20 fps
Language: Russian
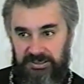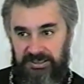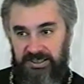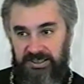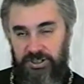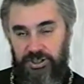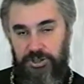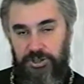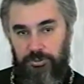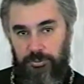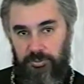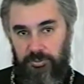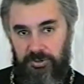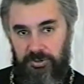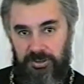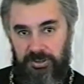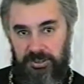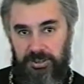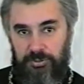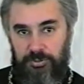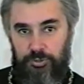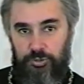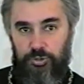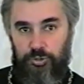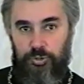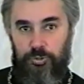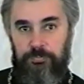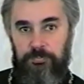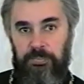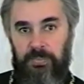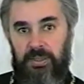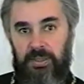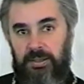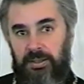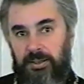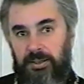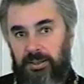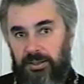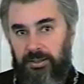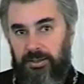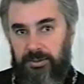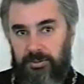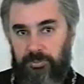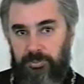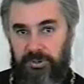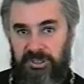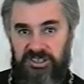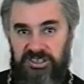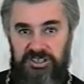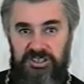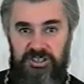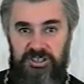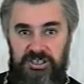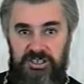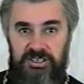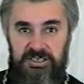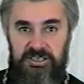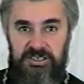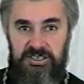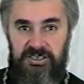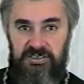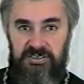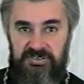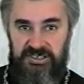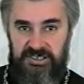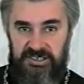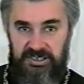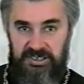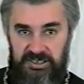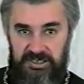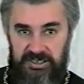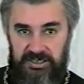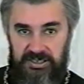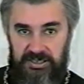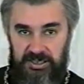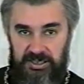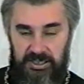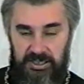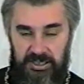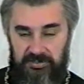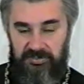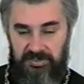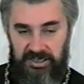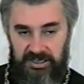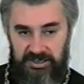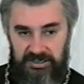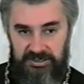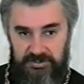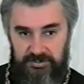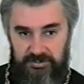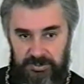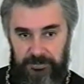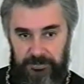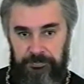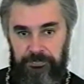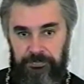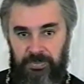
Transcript: Она от чего бывает? От того, что э, простились все грехи, как в таинстве